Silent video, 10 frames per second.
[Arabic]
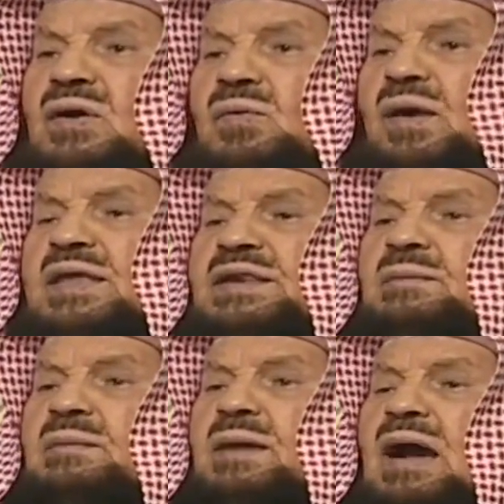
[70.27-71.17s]

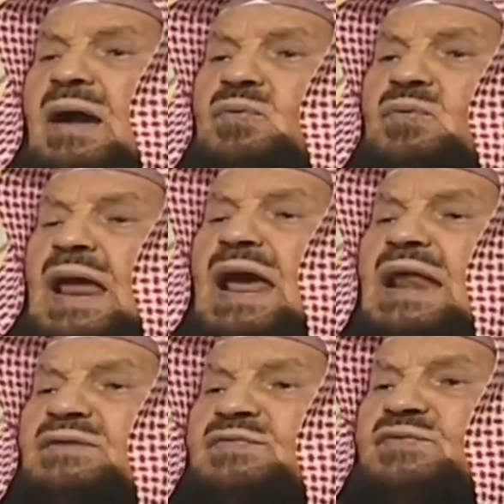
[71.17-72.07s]
وإنما أقول
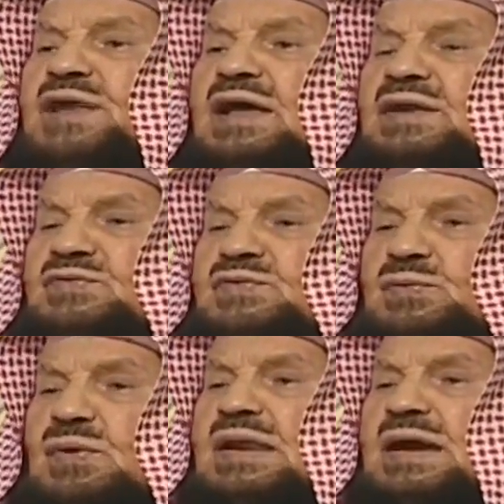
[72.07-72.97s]
ألف حرف
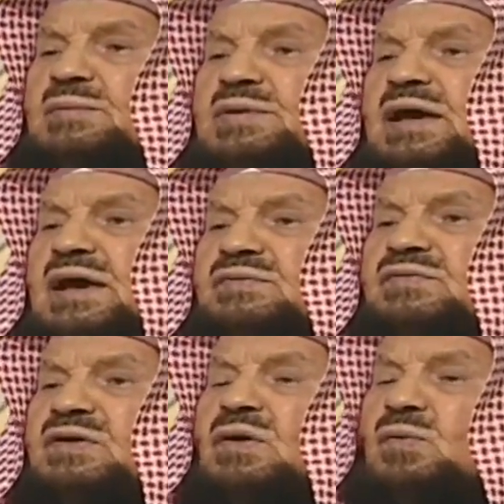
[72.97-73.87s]
ولام حرف
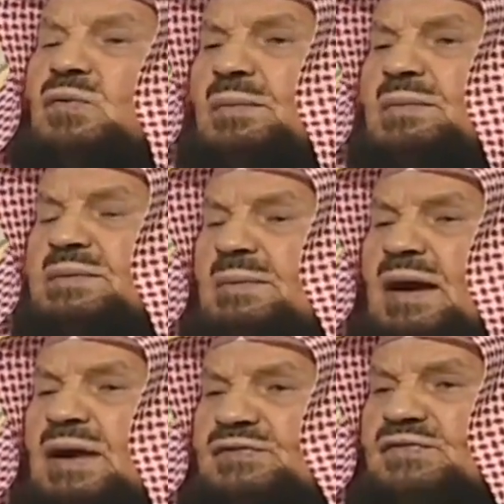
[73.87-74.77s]
وميم
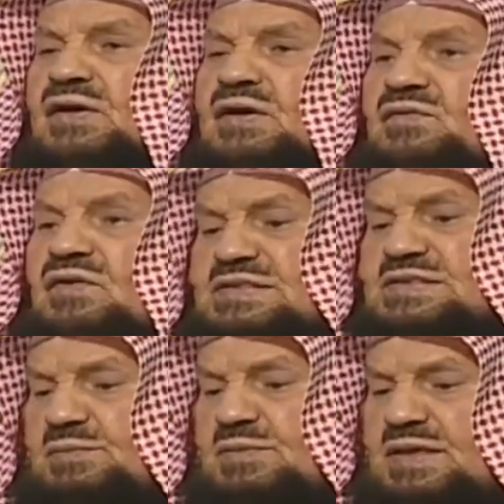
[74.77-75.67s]
حرف
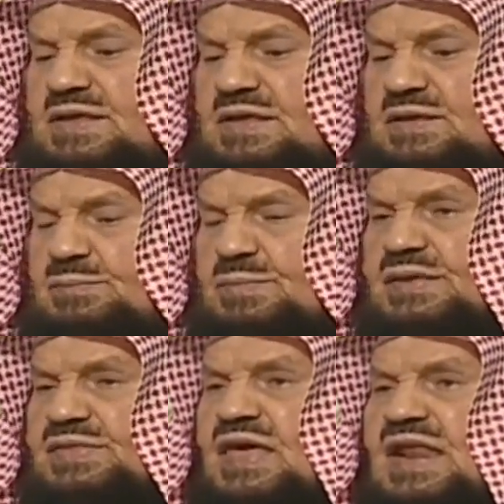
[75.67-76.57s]
فالجميع
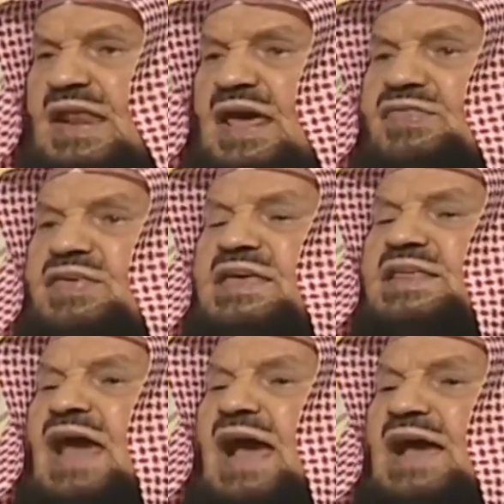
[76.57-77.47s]

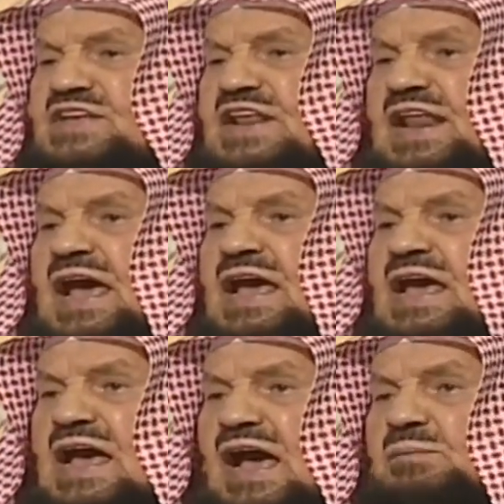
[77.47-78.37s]
بثلاثين حسنة
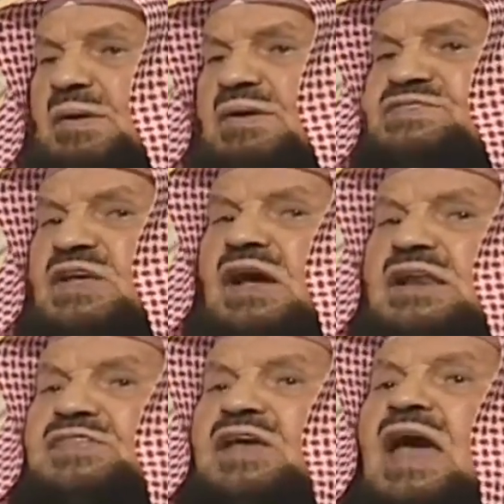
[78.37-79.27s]
أبس
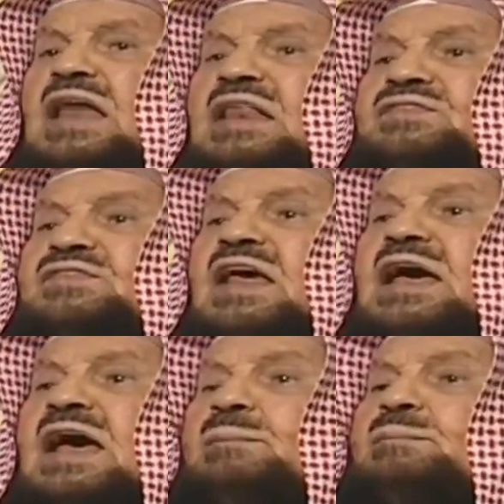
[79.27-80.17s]
قالت ألف
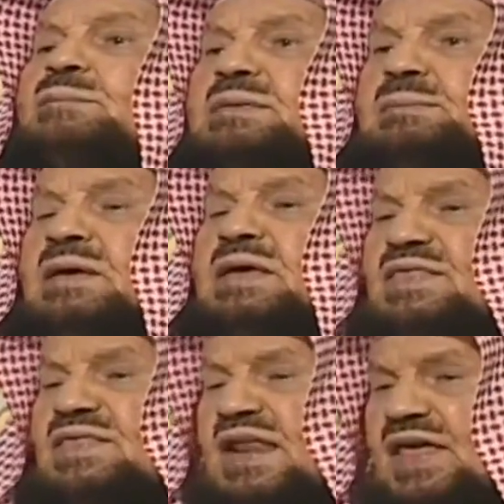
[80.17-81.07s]
لام ميم
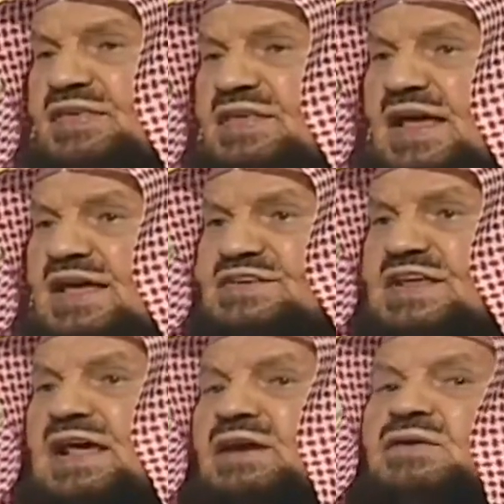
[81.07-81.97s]
ثلاثين
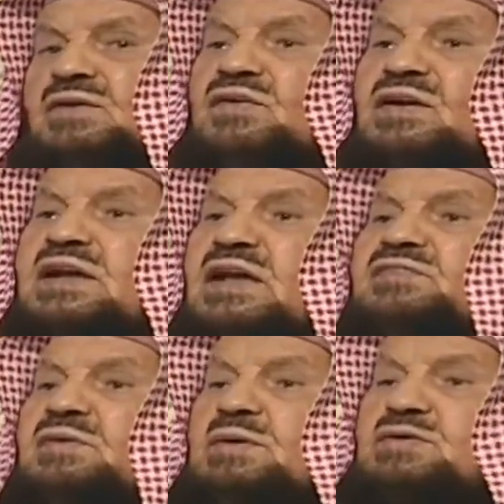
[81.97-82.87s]
حسنة فكيف
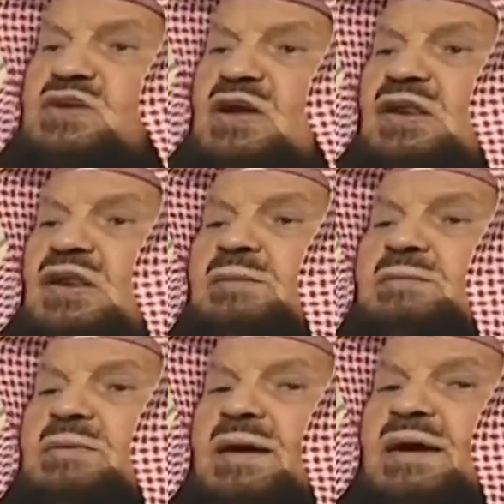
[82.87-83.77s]
ما شاء الله
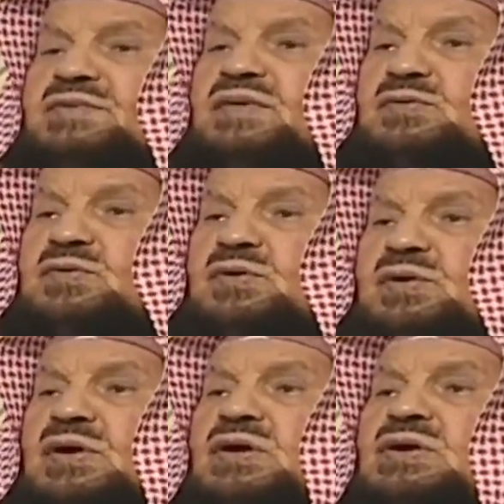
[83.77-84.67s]
بما
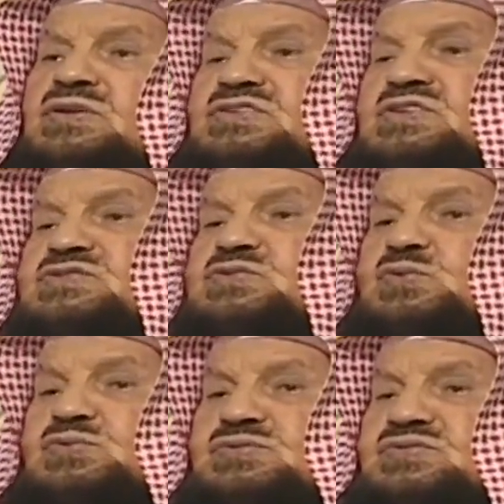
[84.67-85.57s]
تذكره
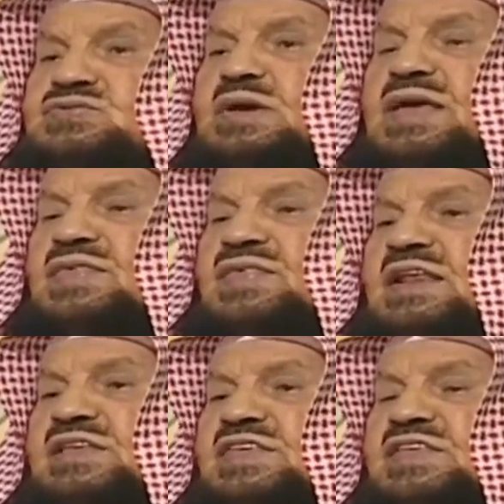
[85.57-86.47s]
جزو جزوين
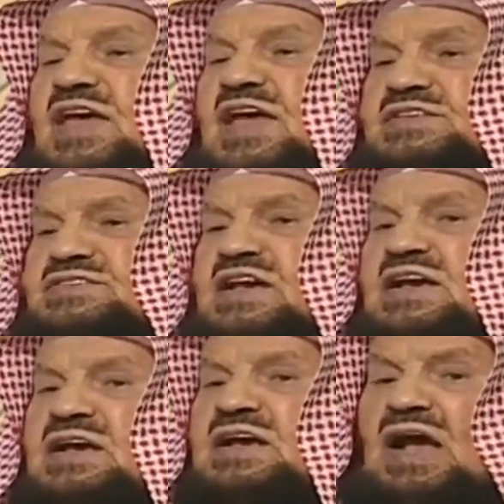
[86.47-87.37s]
ثلاثة
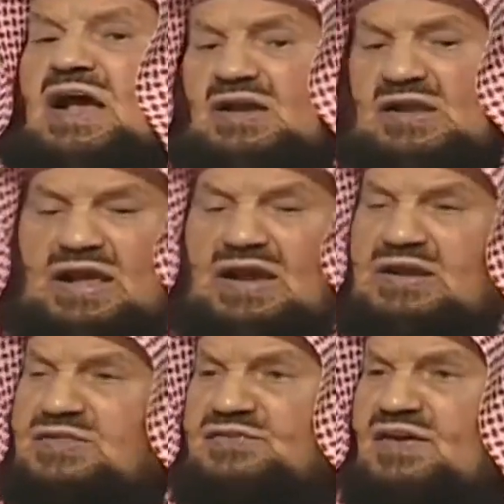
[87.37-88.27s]
أجزاء أقل
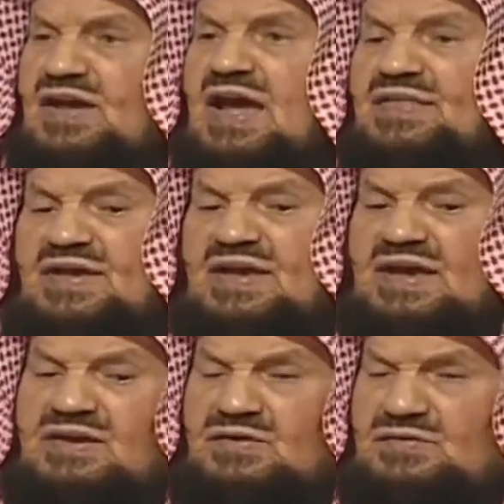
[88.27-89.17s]
أكثر فهذا
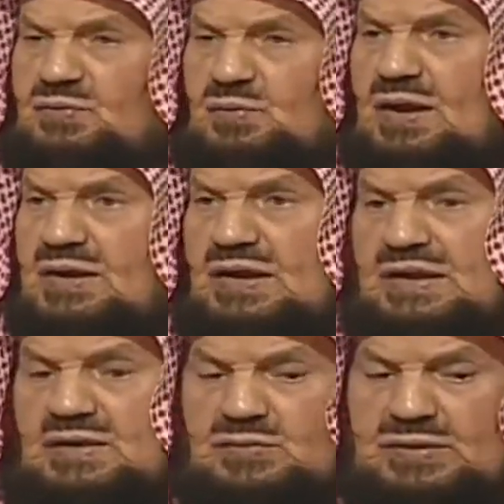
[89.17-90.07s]
في الواقع
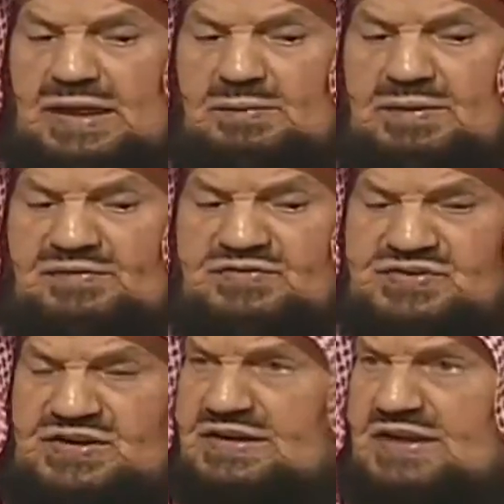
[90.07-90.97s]
على كل حال ما في
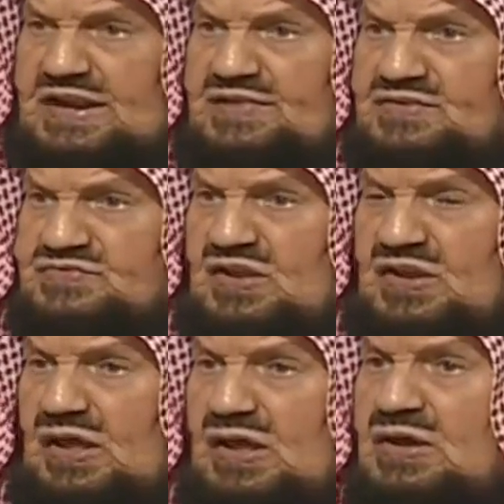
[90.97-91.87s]
شك هذا إن شاء
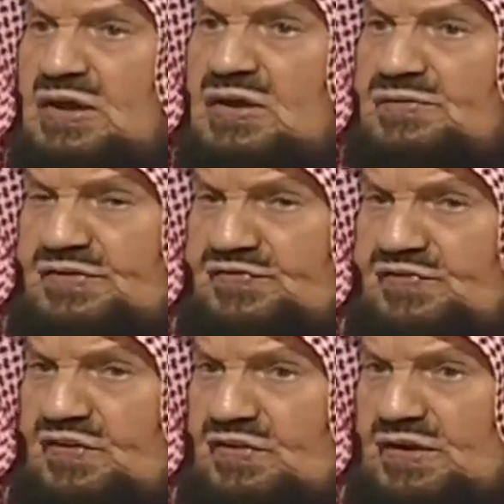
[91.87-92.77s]
الله في
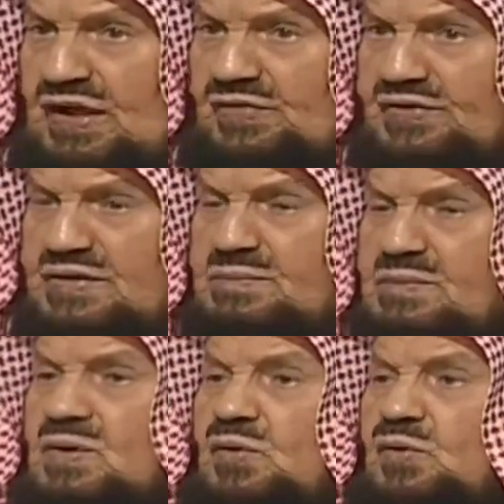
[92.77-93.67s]
فضل عظيم
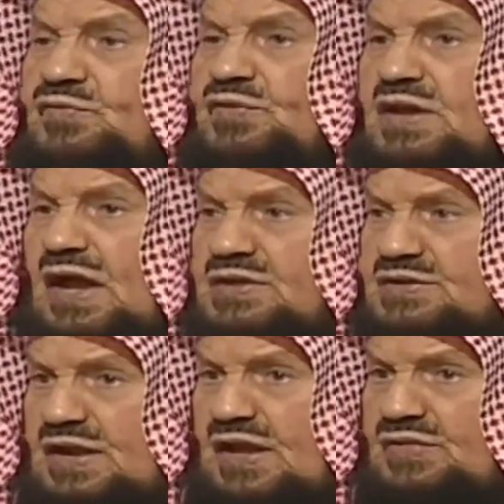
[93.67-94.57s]
وفيه
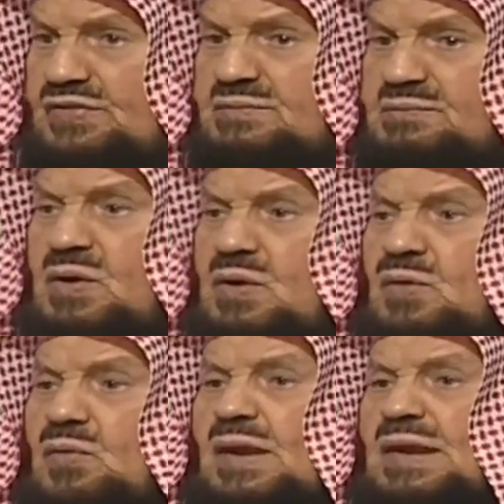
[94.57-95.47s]
أجر عظيم
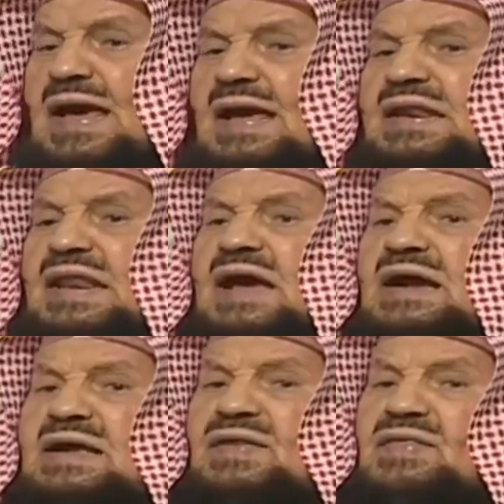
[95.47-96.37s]
ولعلها
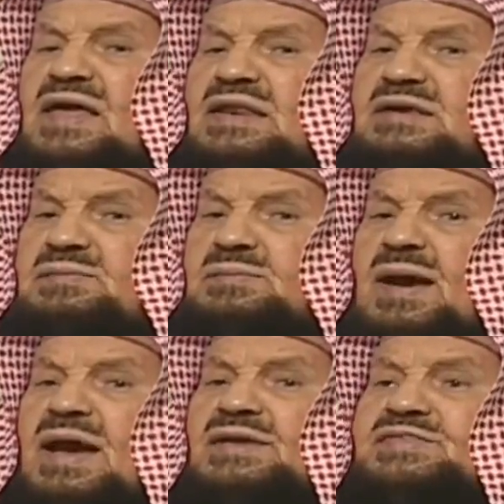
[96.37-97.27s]
كذلك
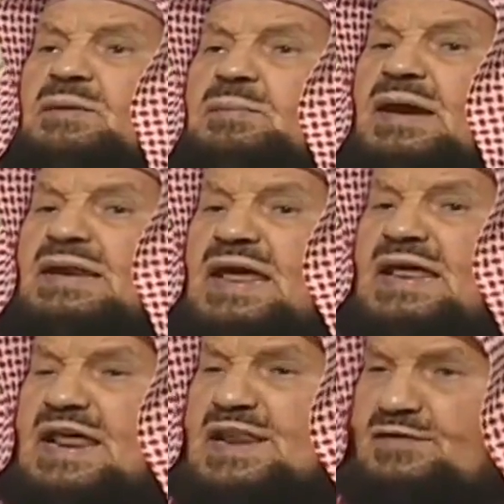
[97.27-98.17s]
ما تبخل
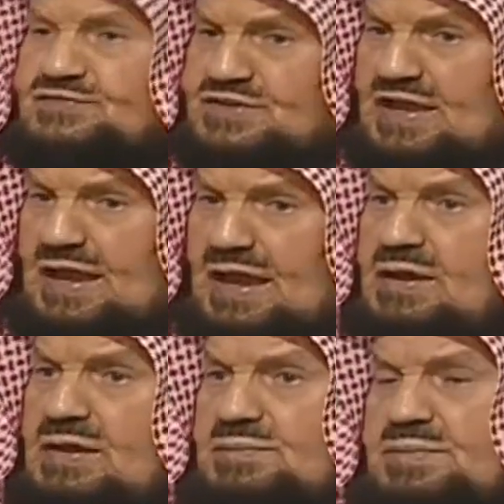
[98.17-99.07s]
على نفسها
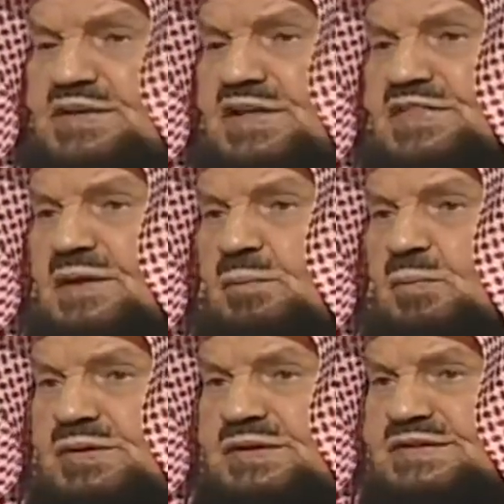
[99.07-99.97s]

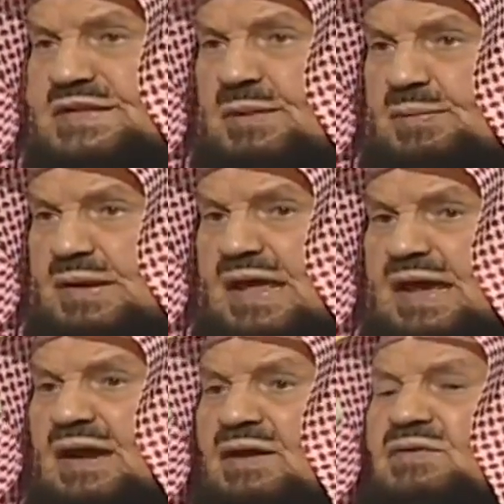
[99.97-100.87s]
بتدبر كتاب الله